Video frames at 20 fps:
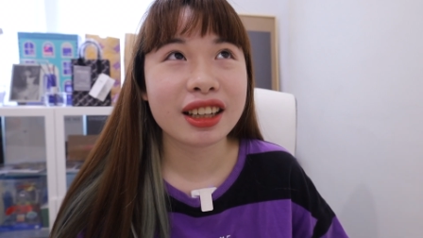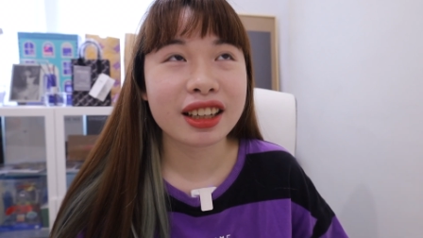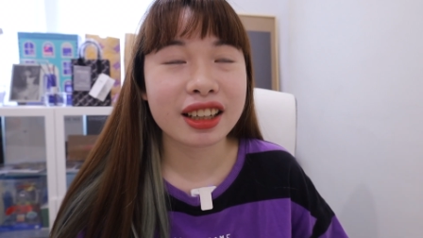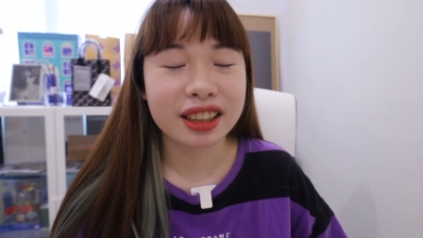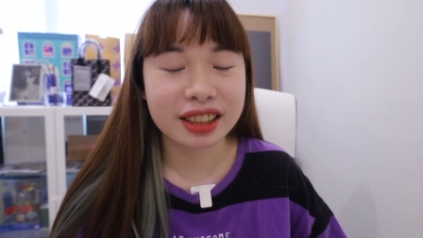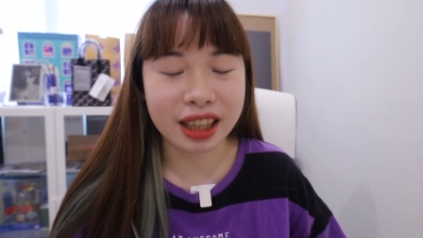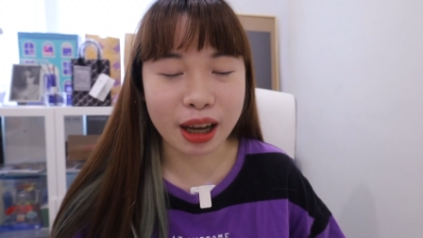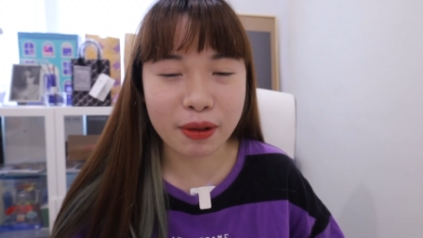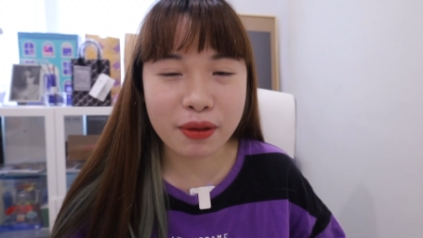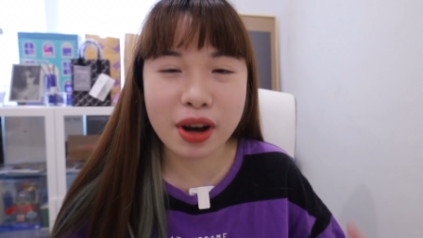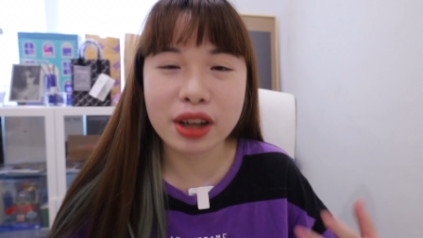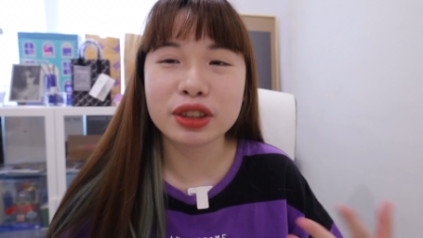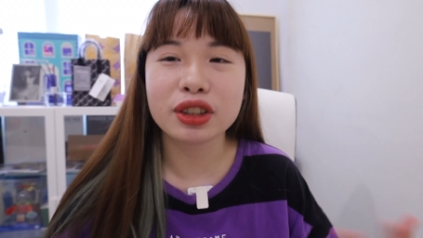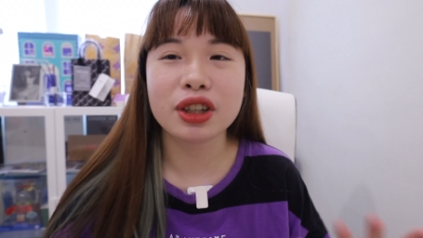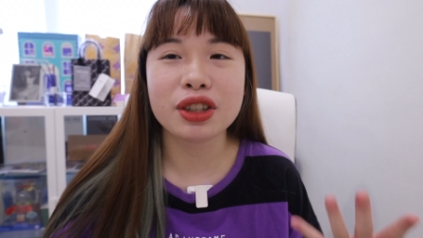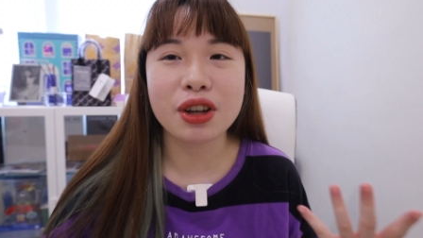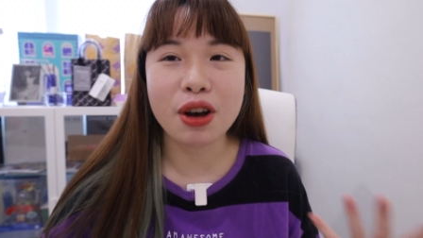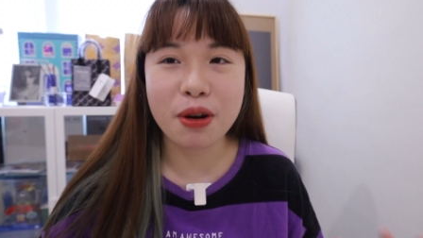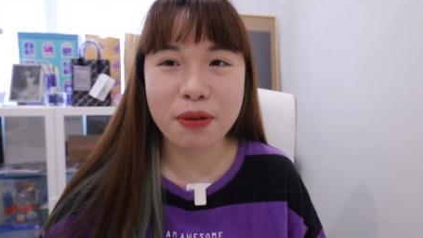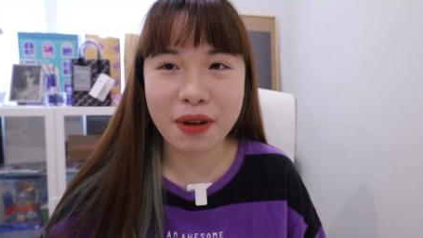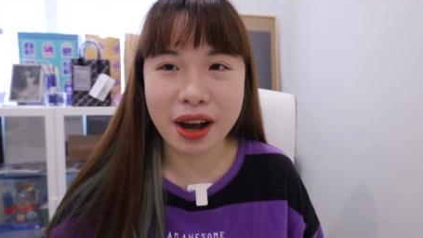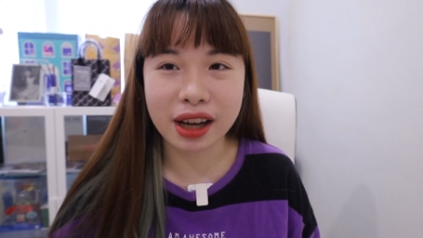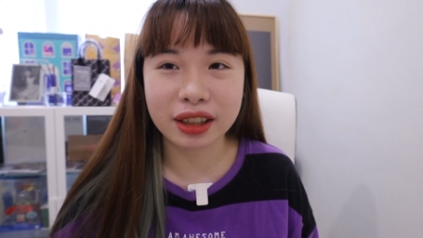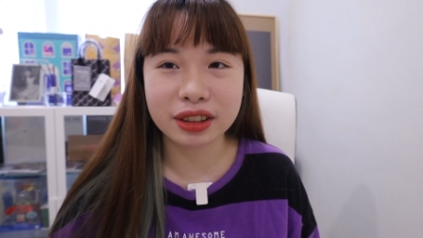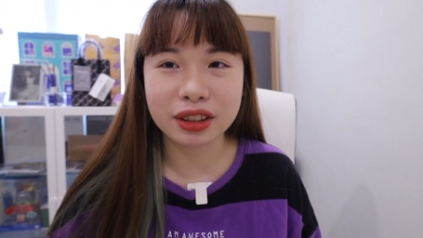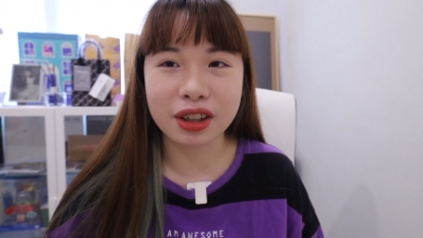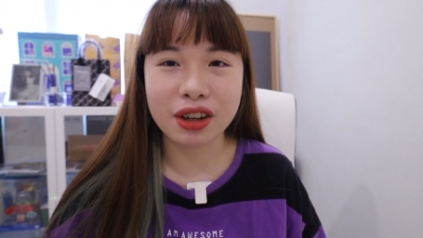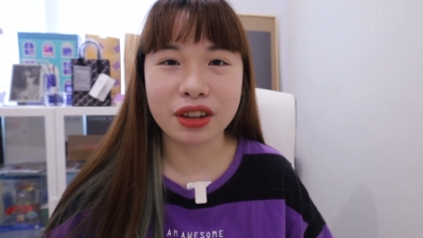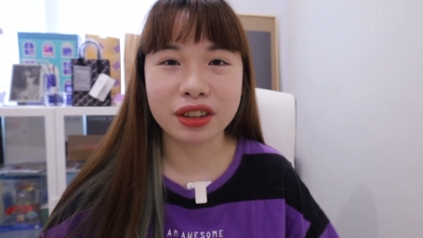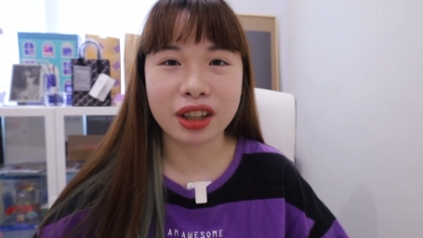想放松都放
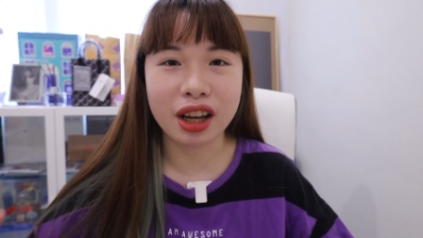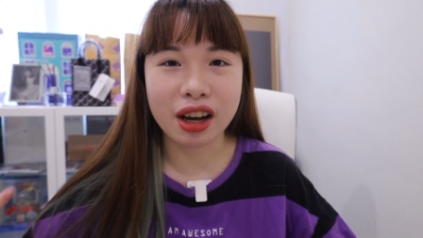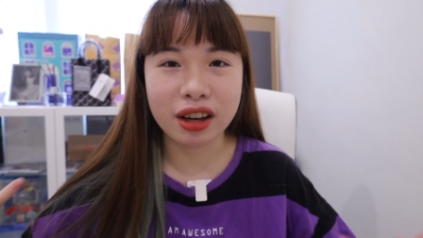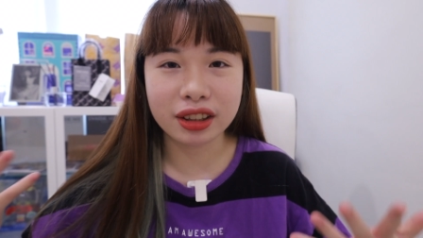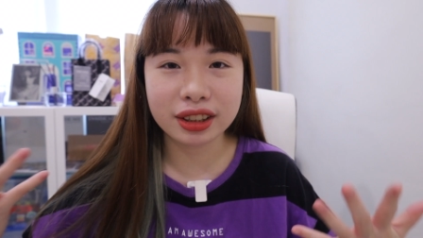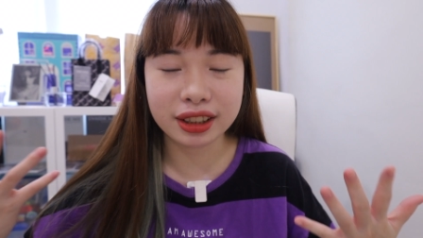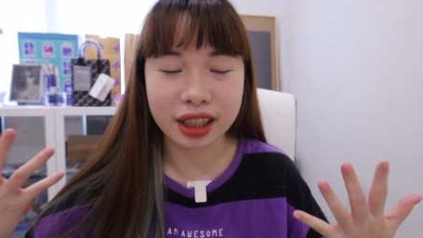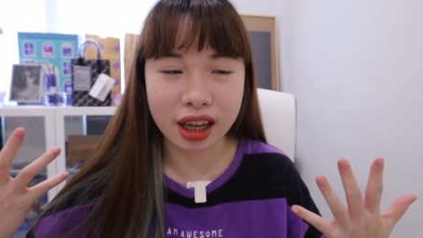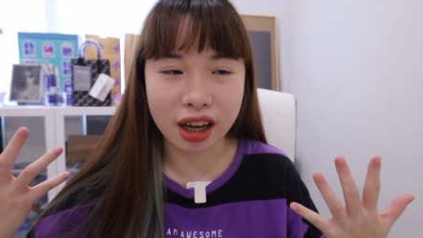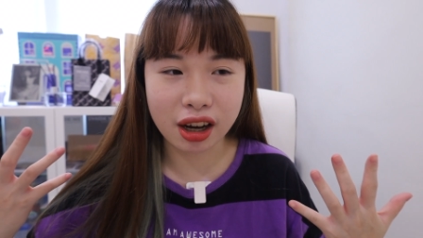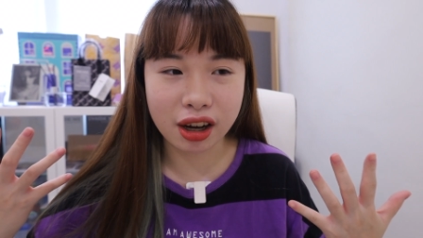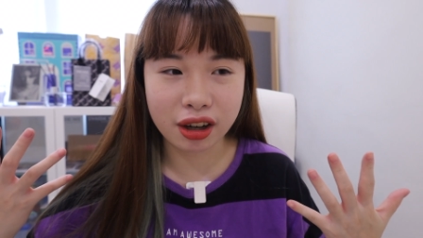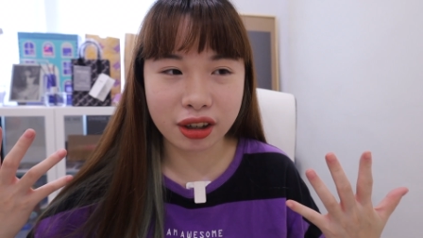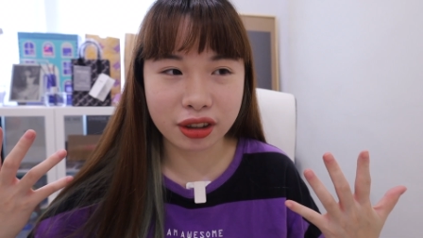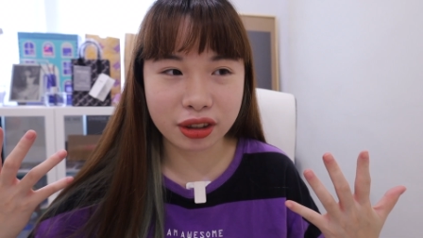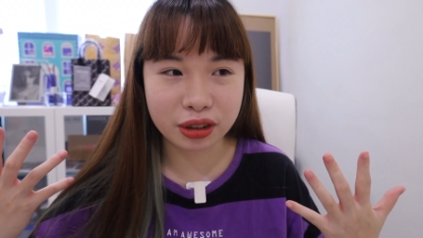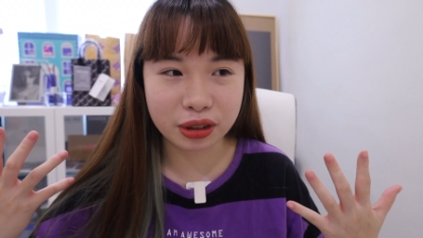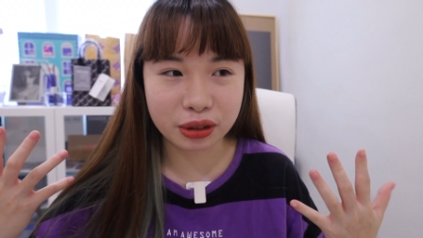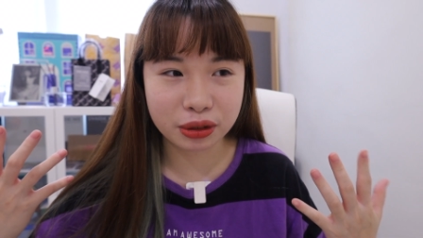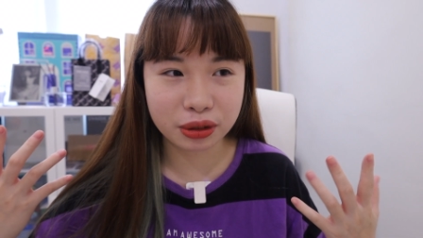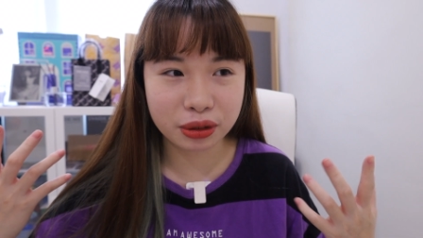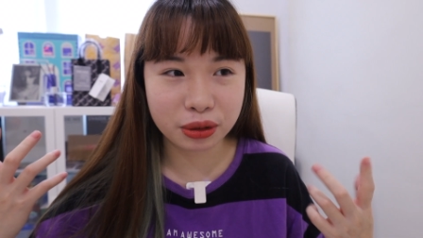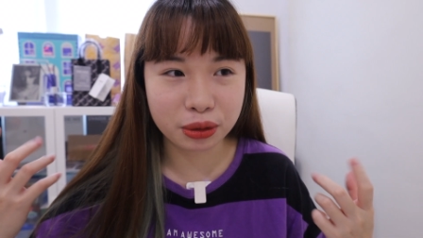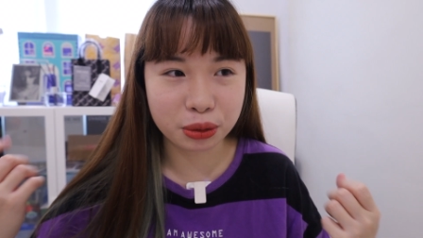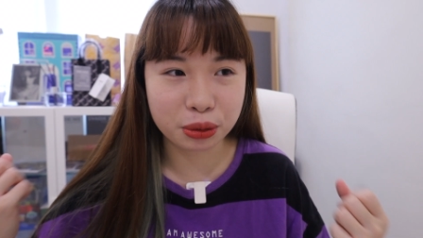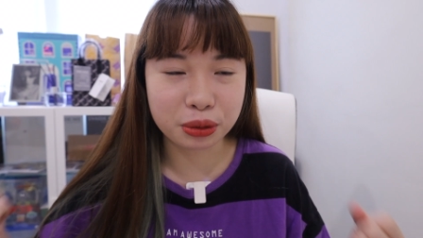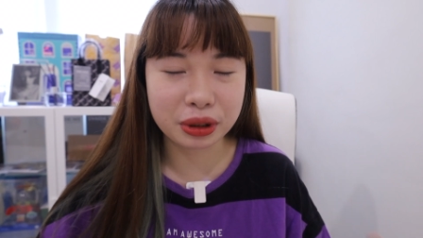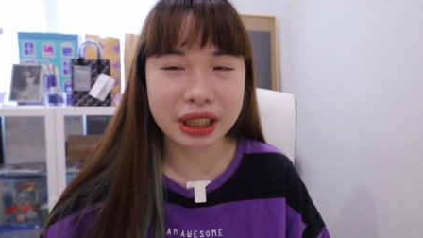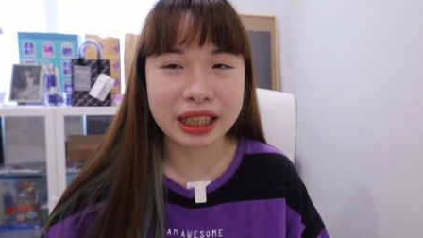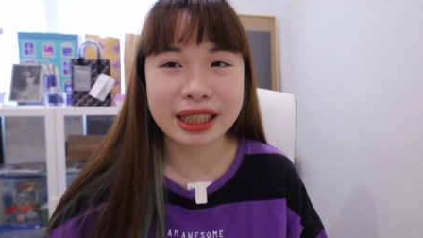松，然后想要
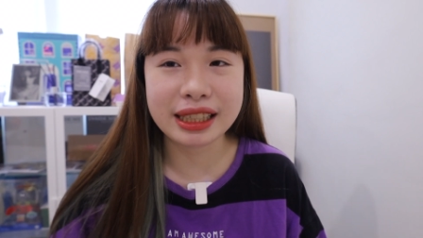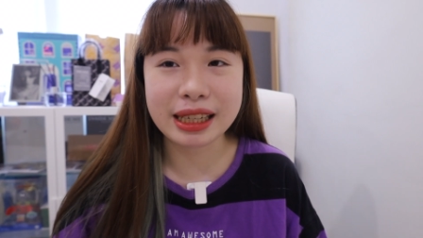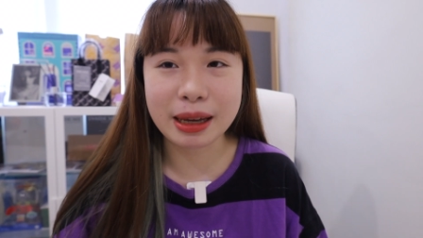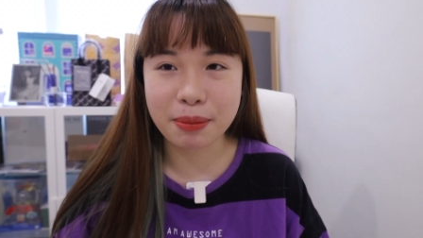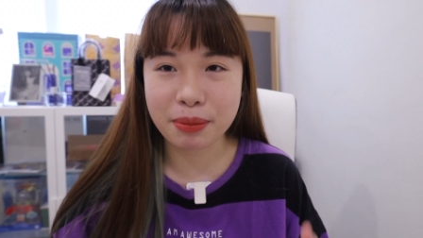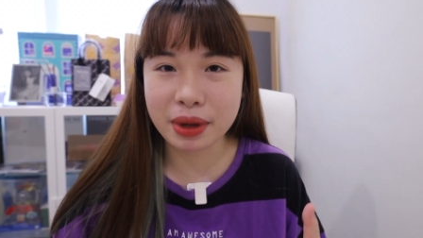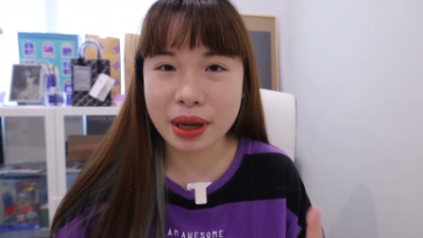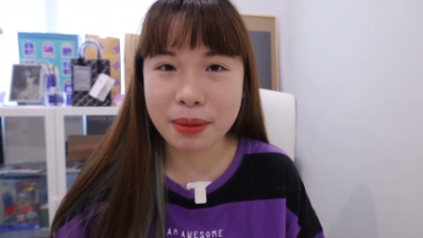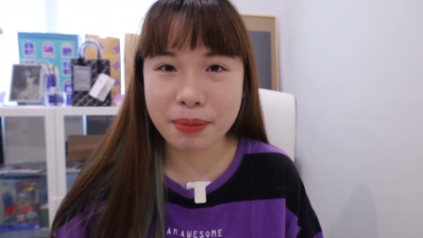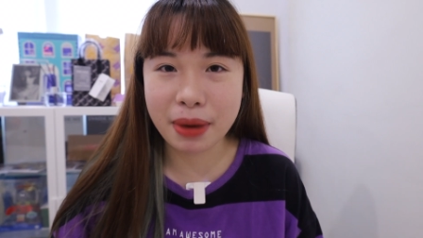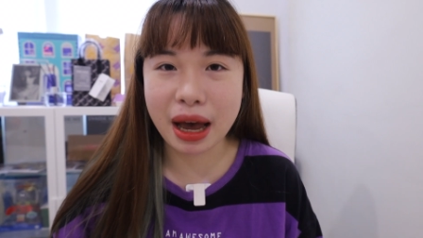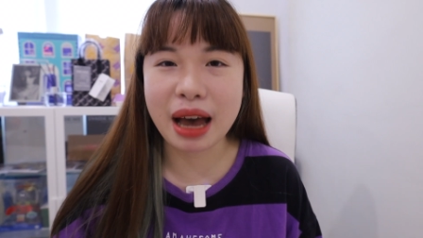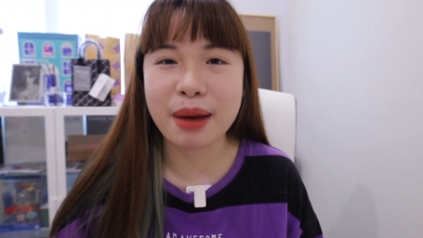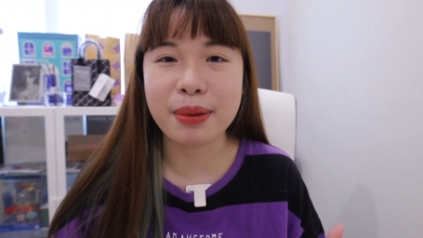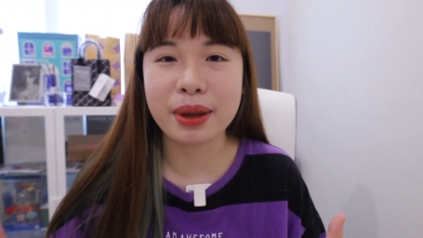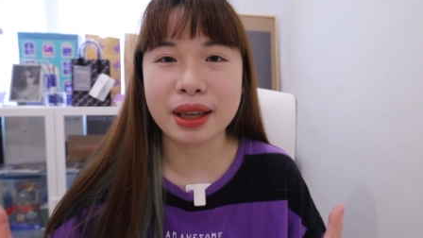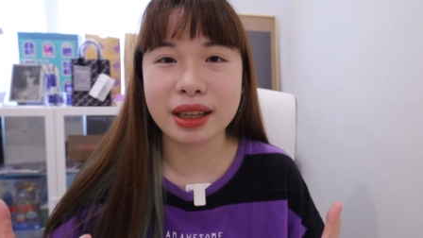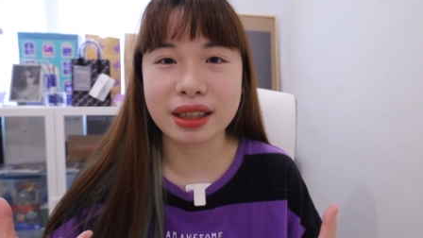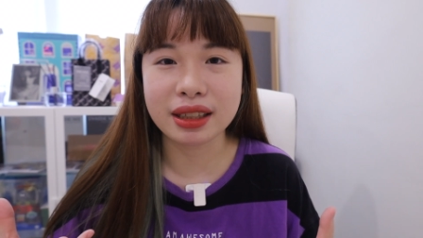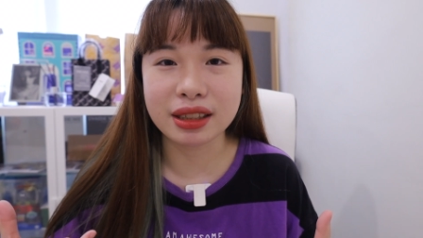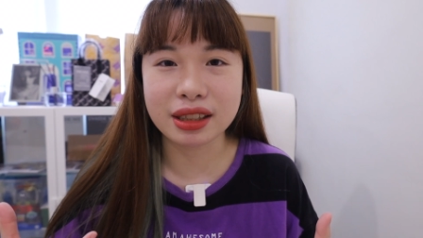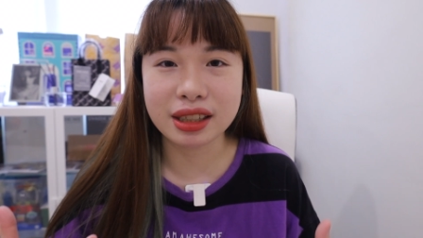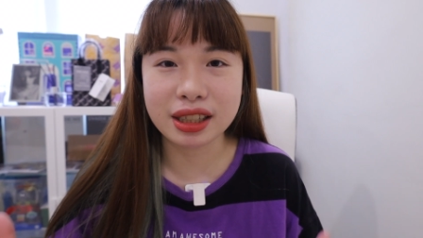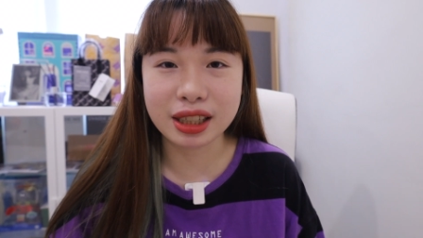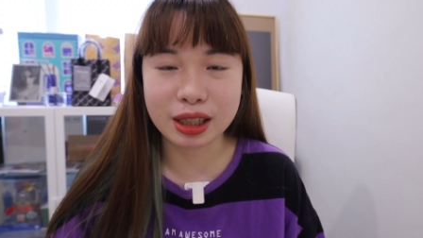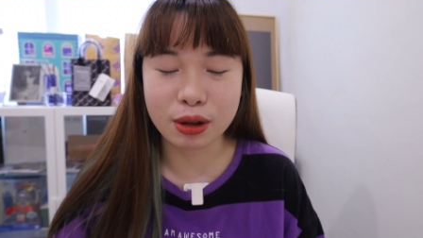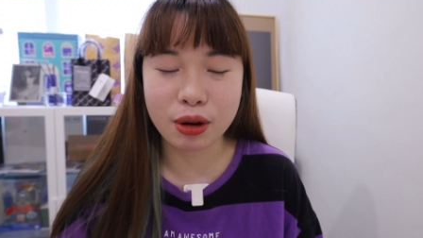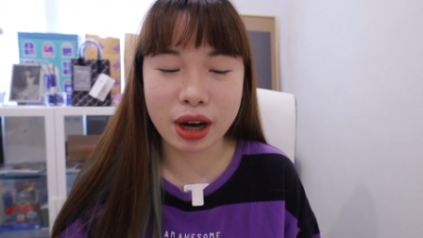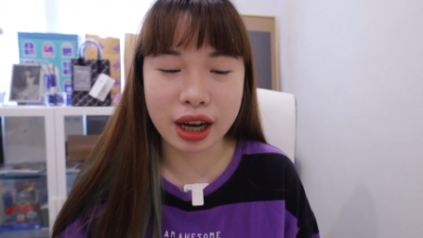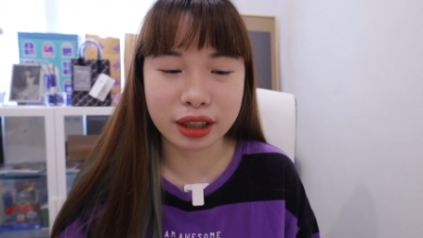努力剪片拍片
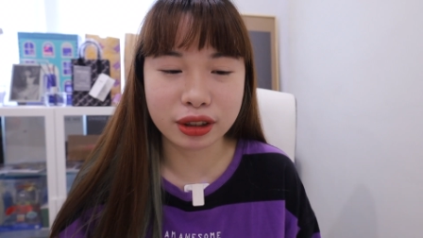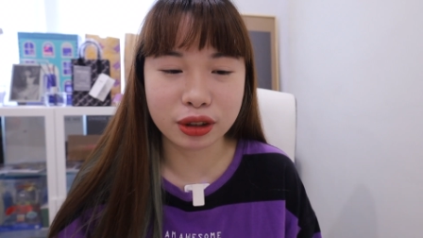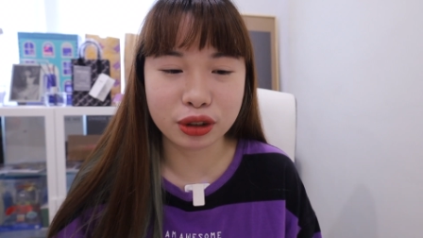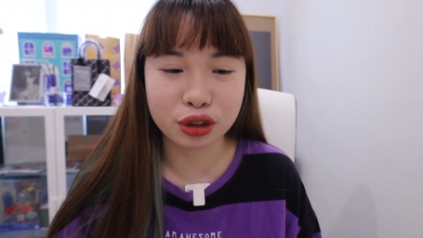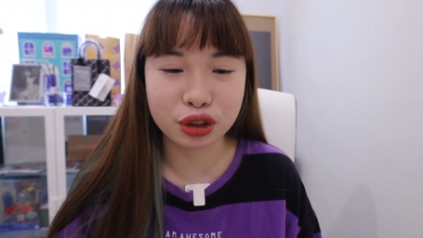企划的时候，